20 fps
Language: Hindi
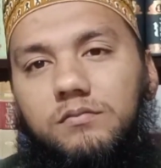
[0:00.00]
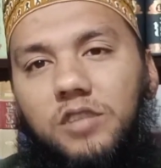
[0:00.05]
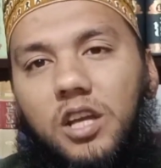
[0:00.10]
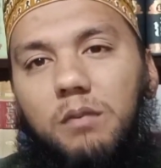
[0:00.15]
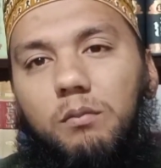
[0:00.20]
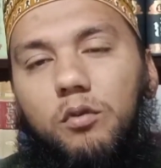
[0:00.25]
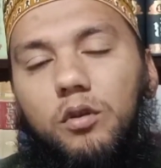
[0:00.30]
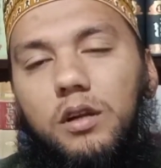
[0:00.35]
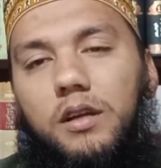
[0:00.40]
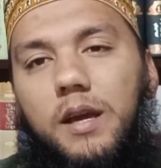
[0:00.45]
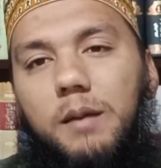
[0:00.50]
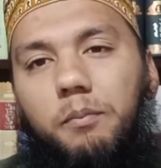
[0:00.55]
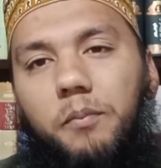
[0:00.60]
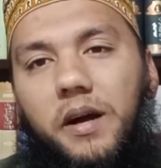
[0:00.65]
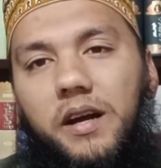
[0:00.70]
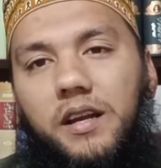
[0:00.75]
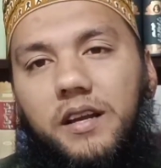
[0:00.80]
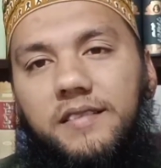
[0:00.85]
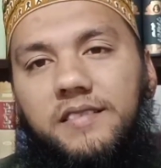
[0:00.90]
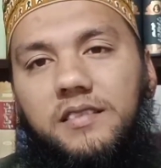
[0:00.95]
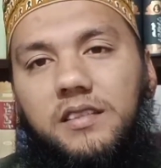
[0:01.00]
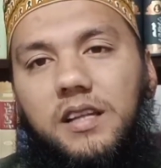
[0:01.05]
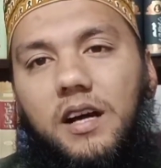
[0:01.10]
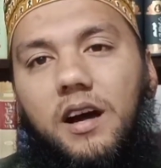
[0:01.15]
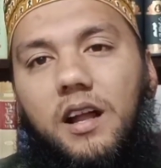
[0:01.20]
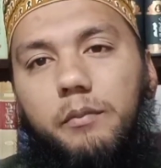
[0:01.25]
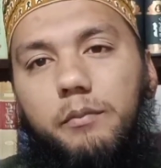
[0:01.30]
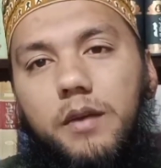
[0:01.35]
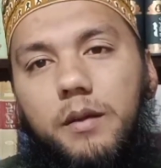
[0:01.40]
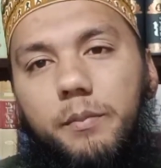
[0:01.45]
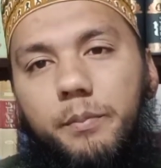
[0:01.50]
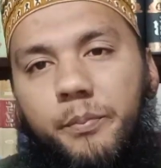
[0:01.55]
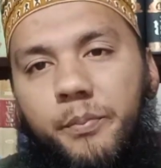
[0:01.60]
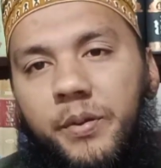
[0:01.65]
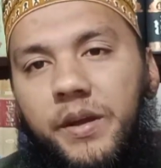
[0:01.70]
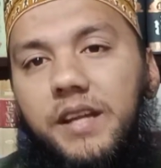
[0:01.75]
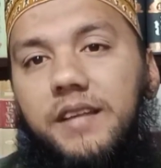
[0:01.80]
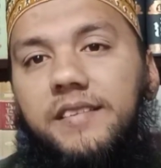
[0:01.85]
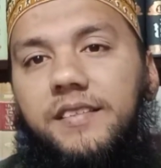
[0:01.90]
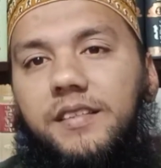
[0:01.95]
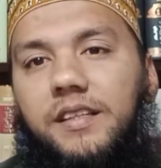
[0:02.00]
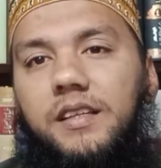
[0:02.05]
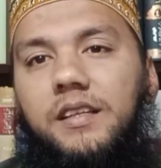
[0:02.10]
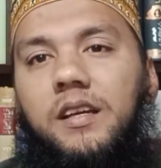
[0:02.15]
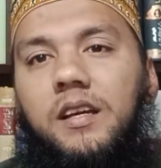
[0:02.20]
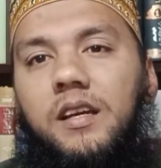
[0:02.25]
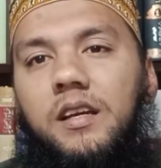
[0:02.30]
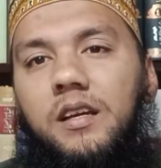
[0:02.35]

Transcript: कि मुल्क पाकिस्तान में फिर से